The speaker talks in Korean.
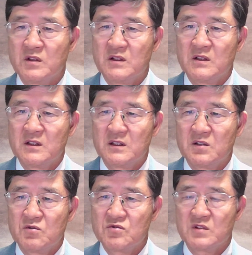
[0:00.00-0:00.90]

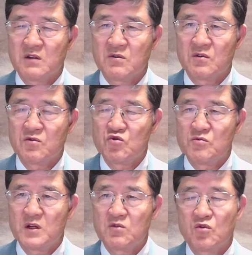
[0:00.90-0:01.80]
이그나티우스라고
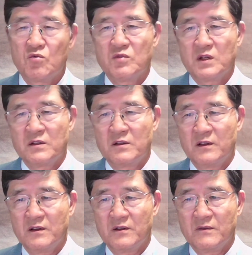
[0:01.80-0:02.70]
유명한 교부가
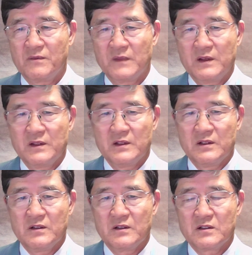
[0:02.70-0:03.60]
있는데요.
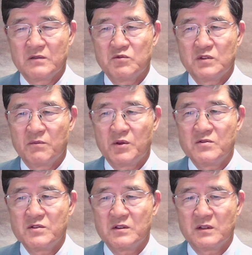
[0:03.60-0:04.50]
어, 그분의
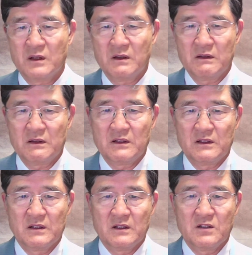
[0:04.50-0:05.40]
편지글에
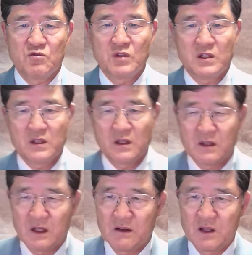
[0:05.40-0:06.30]
아, 유대인에
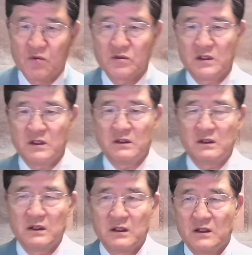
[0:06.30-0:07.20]
대한 내용들이
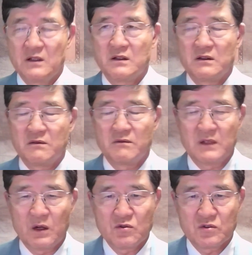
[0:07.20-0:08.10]
어,
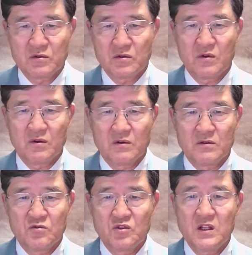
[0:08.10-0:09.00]
나올 정도로
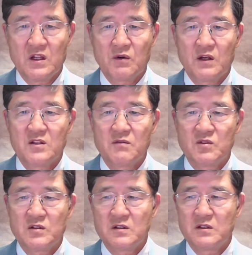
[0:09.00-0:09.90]
유대인에 관한
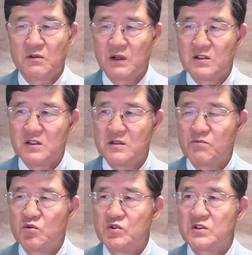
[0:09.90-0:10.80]
염려를 완전히 이제
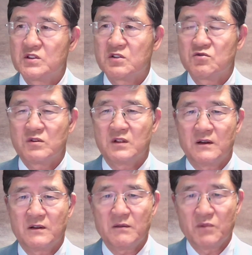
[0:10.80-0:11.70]
불식시켜줬다.
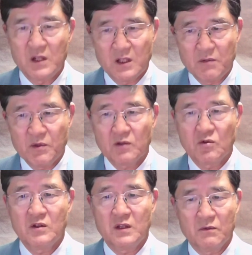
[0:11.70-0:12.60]
빌라델피아
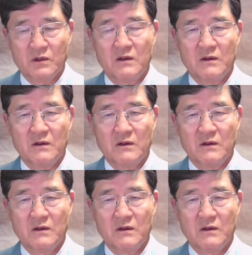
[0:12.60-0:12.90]
교회 때문에